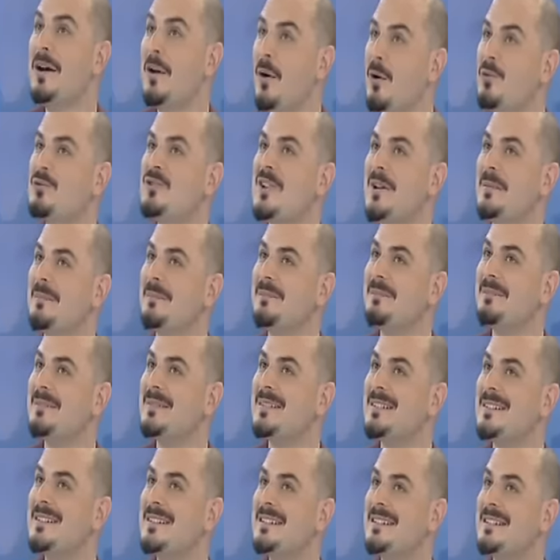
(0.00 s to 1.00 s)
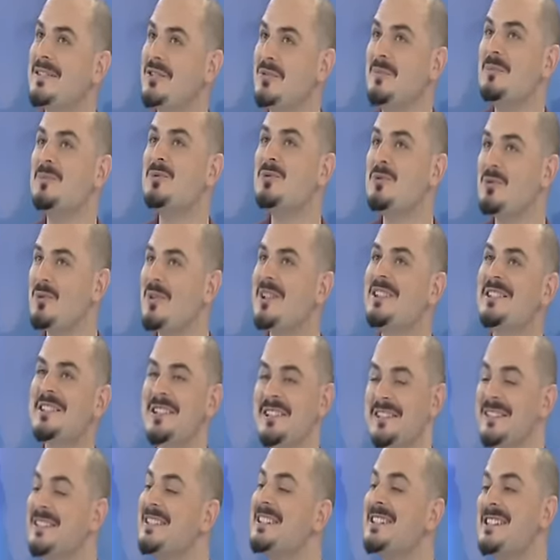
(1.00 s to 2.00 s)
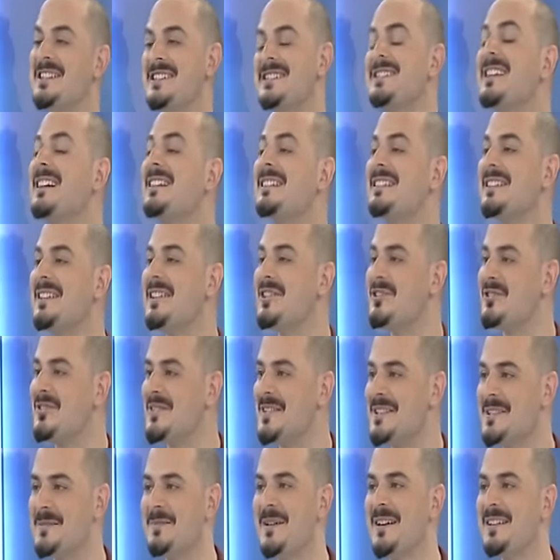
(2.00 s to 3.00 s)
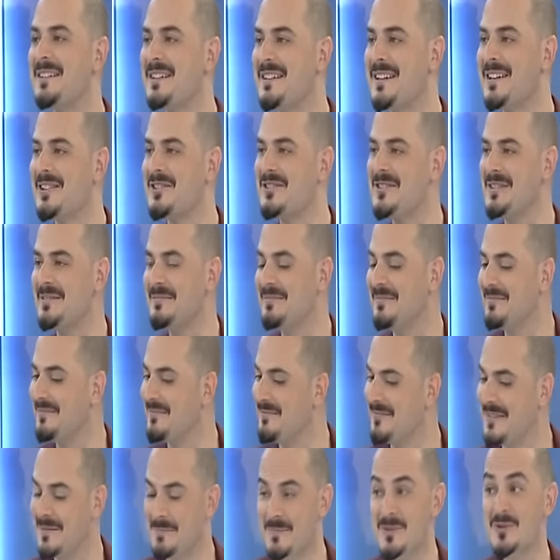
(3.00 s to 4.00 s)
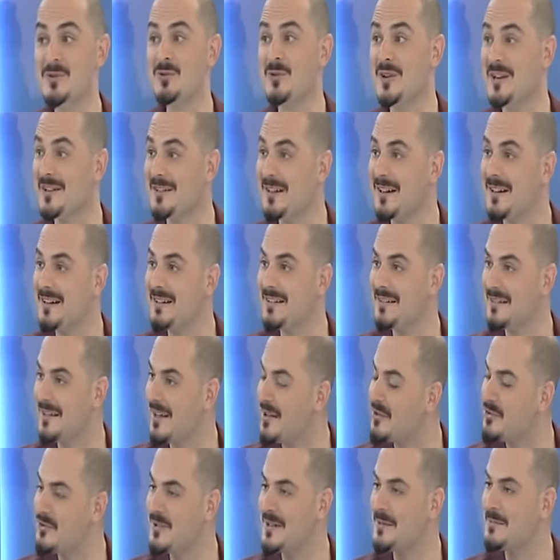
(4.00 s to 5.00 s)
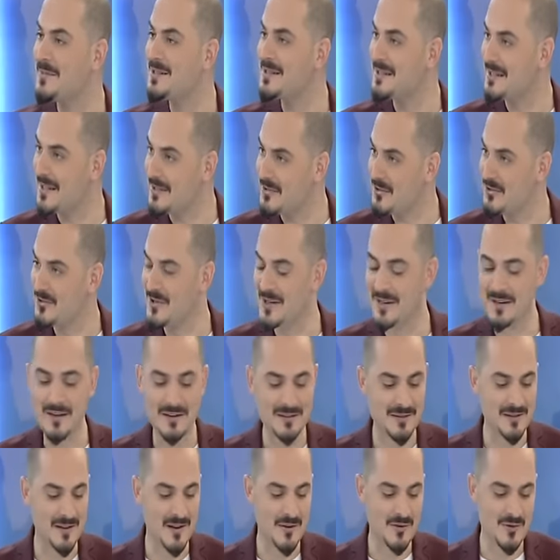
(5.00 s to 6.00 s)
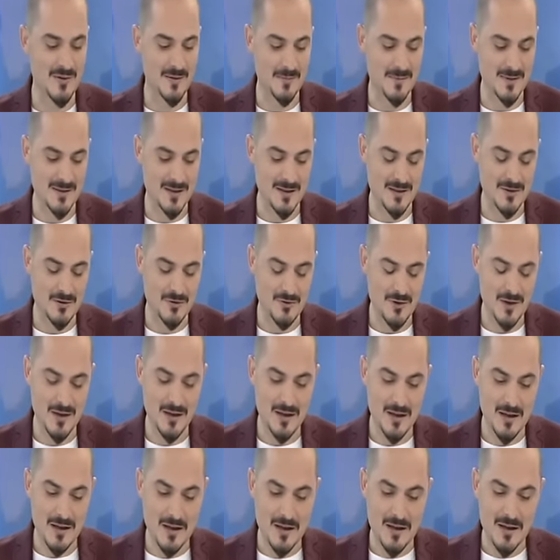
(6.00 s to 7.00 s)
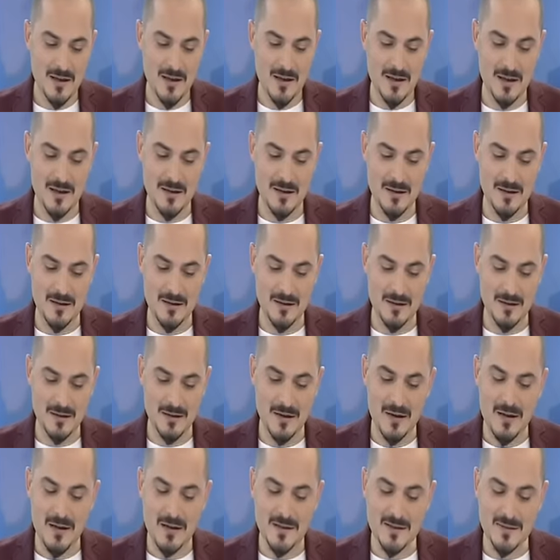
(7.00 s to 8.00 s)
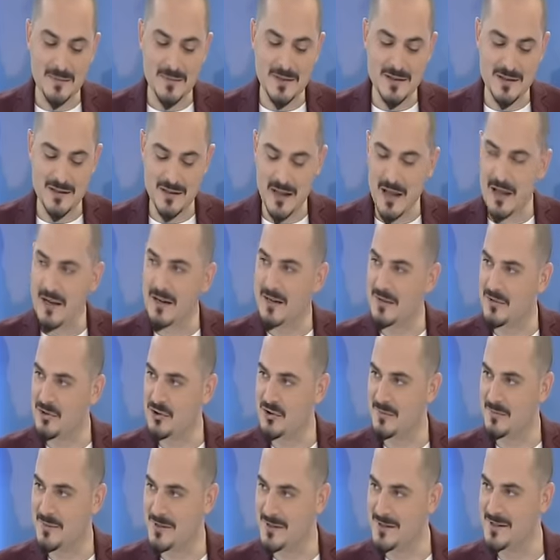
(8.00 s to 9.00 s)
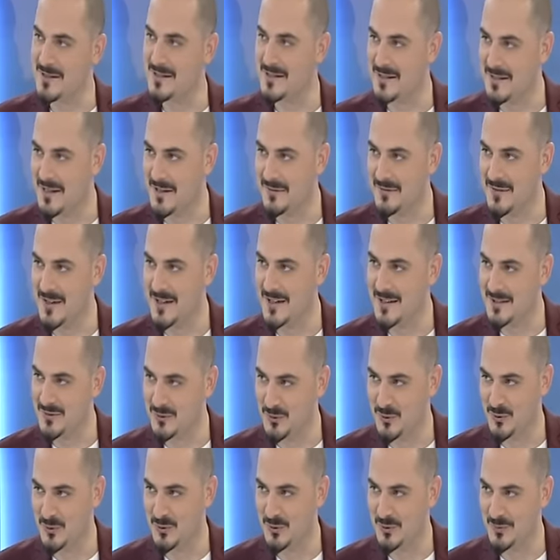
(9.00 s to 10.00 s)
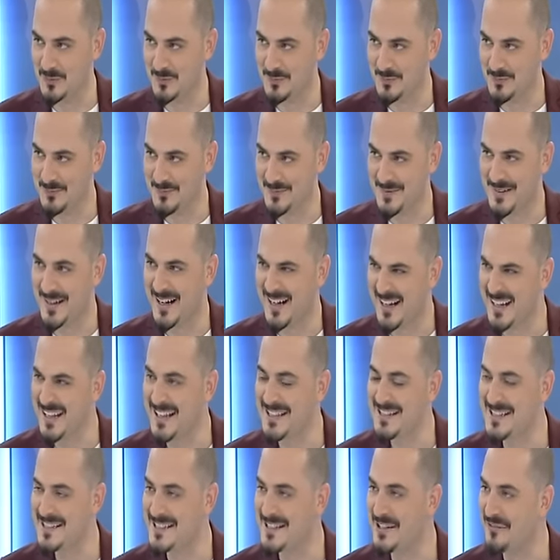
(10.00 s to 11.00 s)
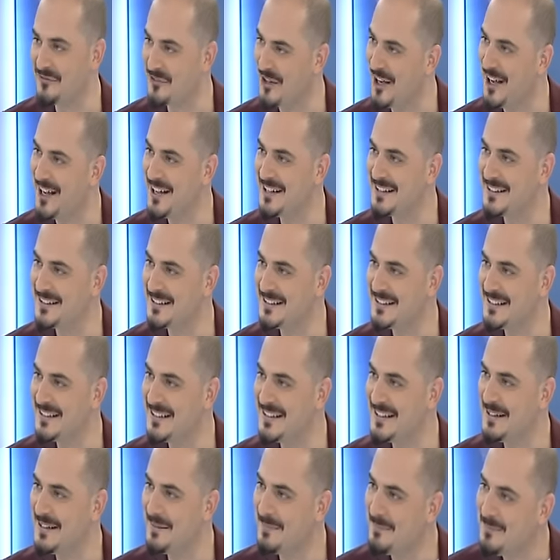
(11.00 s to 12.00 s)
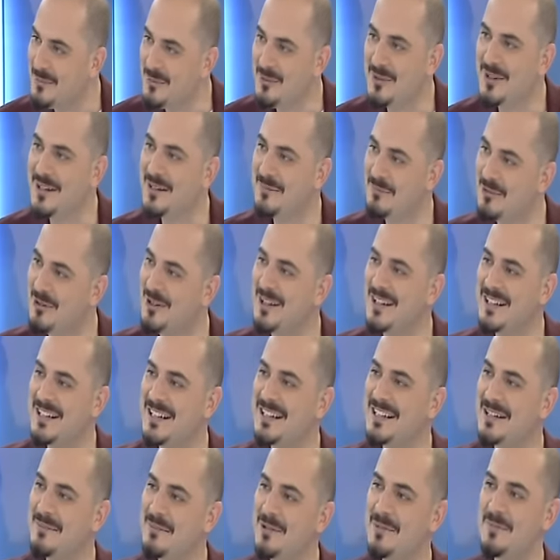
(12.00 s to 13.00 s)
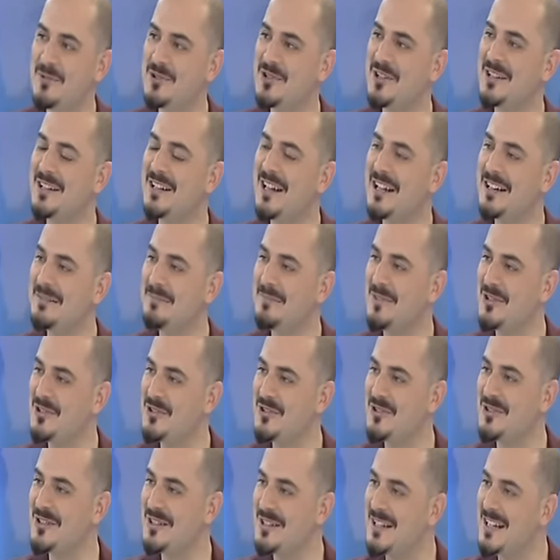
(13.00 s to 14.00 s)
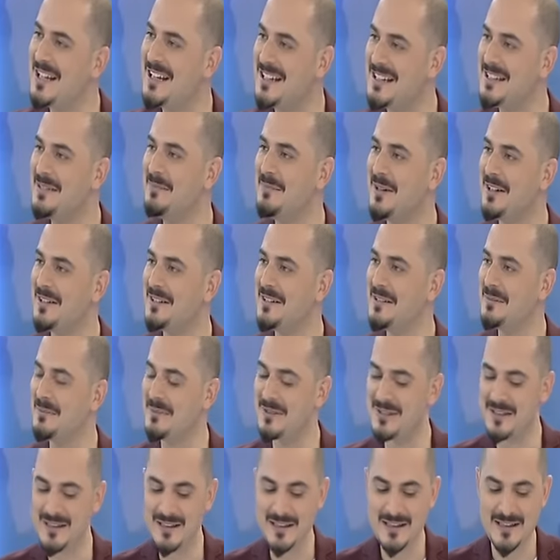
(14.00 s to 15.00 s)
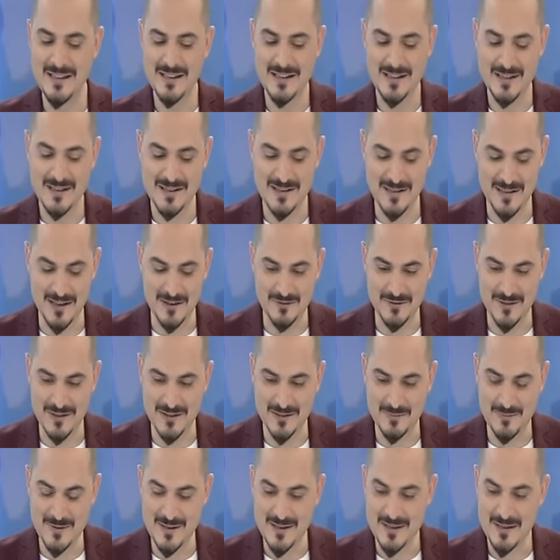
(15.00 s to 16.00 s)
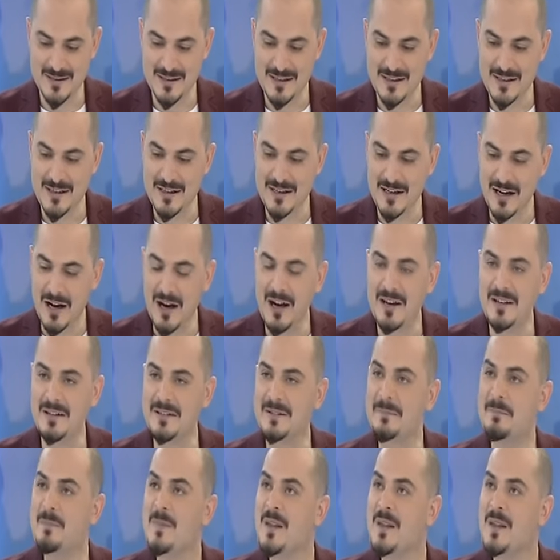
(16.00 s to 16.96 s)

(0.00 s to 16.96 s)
hocam Şimdi bu süreçten hani sizler de geçtiniz, evet. ben de geçtim ve bir süre daha gençlerimiz geçecek, arkadaşlarımız geçecek. Ee, hayatımızın her aşaması sınavlarla dolu. Evet. Hayat sınavı ayrı. Bir de böyle akademik bir şeyler, başarı, eğitim anlamında sınavlarımız ayrı